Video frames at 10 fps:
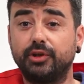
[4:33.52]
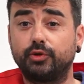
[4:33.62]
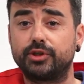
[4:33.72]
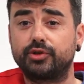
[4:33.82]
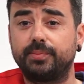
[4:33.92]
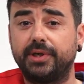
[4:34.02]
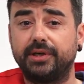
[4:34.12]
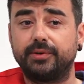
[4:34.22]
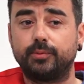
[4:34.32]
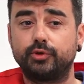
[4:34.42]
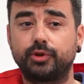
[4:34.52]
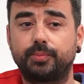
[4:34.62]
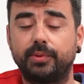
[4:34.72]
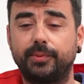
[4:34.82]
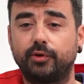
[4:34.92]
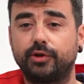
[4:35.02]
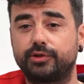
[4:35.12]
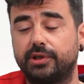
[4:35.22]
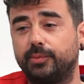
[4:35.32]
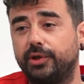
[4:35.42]
Entonces son muchos problemas los que
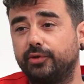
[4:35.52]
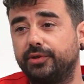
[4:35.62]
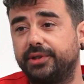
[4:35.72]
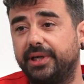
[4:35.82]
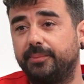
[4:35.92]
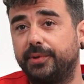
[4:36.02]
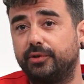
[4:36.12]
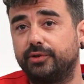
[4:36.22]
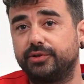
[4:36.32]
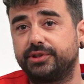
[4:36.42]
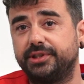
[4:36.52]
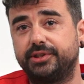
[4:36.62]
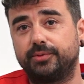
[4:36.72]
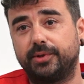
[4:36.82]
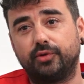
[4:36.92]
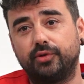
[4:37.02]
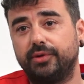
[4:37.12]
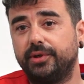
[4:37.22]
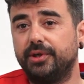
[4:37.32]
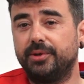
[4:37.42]
nos solemos encontrar, pero sí, sobre todo
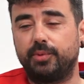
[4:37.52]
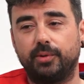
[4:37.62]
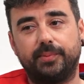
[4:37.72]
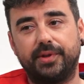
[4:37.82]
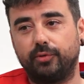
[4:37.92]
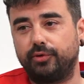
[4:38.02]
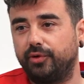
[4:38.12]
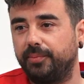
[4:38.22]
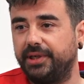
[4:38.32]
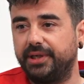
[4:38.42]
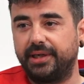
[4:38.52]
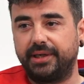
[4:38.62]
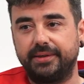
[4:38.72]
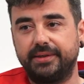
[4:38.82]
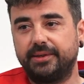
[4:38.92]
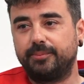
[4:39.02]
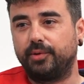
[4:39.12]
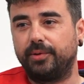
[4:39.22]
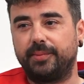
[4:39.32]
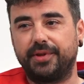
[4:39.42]
problemas de autonomía,
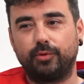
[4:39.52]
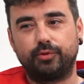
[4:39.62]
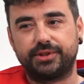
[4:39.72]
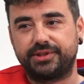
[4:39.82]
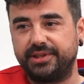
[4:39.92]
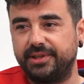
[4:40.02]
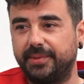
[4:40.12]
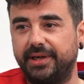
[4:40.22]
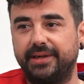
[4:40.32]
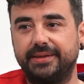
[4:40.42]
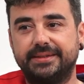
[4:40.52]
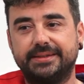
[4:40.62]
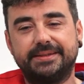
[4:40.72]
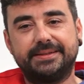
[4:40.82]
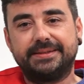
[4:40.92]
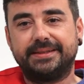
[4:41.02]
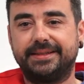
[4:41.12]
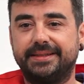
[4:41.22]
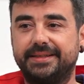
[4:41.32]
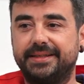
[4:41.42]
problemas de autoestima.
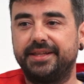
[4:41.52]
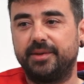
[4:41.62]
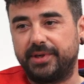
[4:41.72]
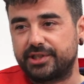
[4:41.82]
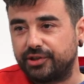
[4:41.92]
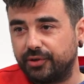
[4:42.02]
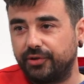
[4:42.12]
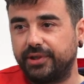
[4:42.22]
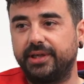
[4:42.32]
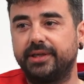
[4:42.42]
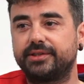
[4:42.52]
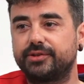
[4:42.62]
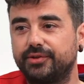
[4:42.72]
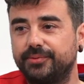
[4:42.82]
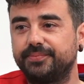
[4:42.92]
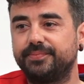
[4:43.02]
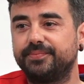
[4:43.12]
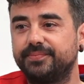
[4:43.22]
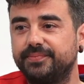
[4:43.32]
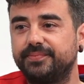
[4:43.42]
Eh, depresiones,
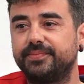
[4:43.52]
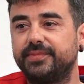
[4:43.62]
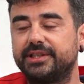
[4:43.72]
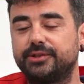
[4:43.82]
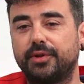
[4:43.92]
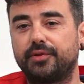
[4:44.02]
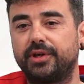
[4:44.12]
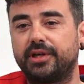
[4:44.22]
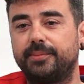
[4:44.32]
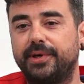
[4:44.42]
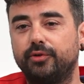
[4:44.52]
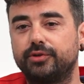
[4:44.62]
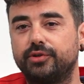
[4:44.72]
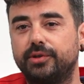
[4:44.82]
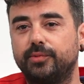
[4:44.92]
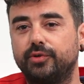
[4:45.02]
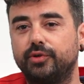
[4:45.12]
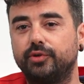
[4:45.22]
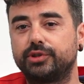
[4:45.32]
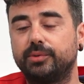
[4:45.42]
son las situaciones que más nos
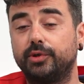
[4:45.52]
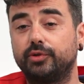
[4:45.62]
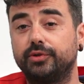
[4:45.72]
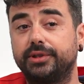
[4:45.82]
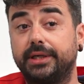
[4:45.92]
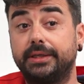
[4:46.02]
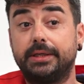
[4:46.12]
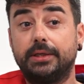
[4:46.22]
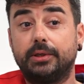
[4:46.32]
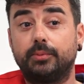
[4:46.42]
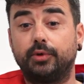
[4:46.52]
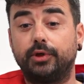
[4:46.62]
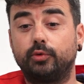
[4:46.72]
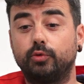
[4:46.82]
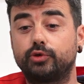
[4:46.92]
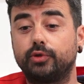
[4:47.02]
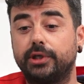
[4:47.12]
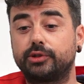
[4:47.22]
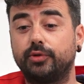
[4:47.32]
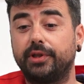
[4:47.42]
solemos, nos solemos encontrar. Por incluso
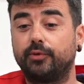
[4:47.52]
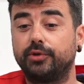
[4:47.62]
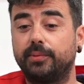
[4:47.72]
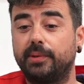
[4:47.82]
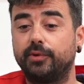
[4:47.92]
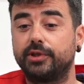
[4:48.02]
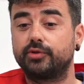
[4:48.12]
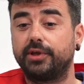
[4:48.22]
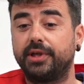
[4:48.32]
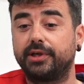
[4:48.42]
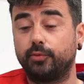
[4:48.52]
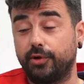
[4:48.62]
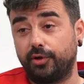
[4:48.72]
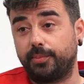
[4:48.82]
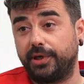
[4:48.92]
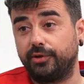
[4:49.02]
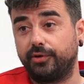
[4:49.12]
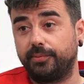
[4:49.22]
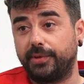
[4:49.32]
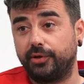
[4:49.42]
la soledad, cuando hablamos de soledad, que es uno de
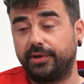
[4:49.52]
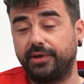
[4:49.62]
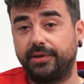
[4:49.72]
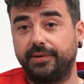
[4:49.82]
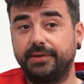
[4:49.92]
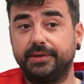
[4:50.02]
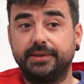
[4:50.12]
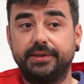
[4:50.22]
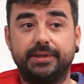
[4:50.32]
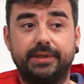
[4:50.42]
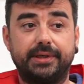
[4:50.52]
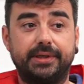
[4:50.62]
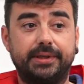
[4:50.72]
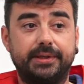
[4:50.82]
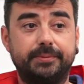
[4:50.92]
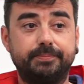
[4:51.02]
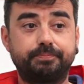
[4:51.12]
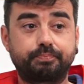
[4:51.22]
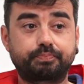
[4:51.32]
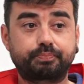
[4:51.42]
los mayores
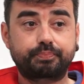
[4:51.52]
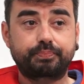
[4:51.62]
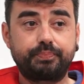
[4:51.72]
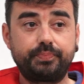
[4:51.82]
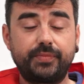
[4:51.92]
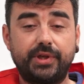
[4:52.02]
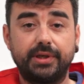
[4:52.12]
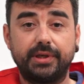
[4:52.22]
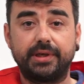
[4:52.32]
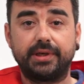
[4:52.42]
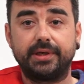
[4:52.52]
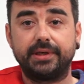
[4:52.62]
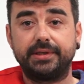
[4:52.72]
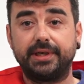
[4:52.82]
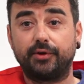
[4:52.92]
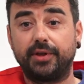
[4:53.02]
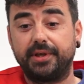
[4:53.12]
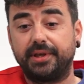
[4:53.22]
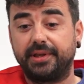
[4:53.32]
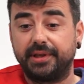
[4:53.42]
em, eh, indicadores
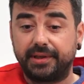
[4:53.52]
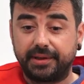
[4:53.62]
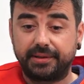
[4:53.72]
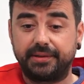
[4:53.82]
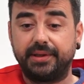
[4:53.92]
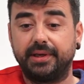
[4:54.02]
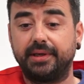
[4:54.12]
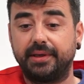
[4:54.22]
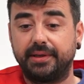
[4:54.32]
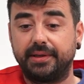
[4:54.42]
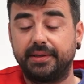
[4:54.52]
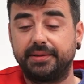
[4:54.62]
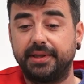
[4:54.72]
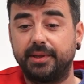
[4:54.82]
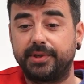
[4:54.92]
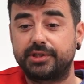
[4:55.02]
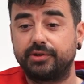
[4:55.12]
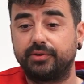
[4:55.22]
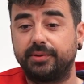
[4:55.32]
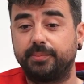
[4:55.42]
de,
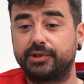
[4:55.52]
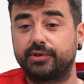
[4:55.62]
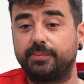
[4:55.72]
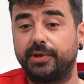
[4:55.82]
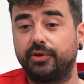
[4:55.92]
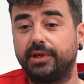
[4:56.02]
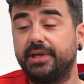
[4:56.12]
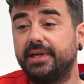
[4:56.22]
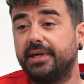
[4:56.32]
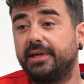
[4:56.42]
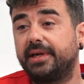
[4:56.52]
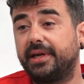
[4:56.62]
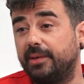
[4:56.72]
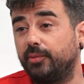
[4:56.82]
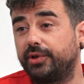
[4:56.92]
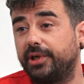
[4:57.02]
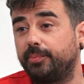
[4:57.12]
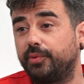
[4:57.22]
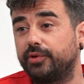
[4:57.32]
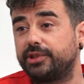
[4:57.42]
depresión en personas mayores, creemos que es
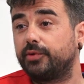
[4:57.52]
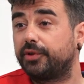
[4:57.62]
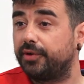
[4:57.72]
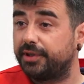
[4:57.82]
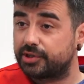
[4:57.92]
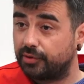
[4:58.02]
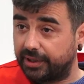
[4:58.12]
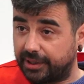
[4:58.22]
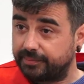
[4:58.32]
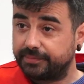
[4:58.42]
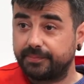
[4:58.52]
por situaciones de soledad.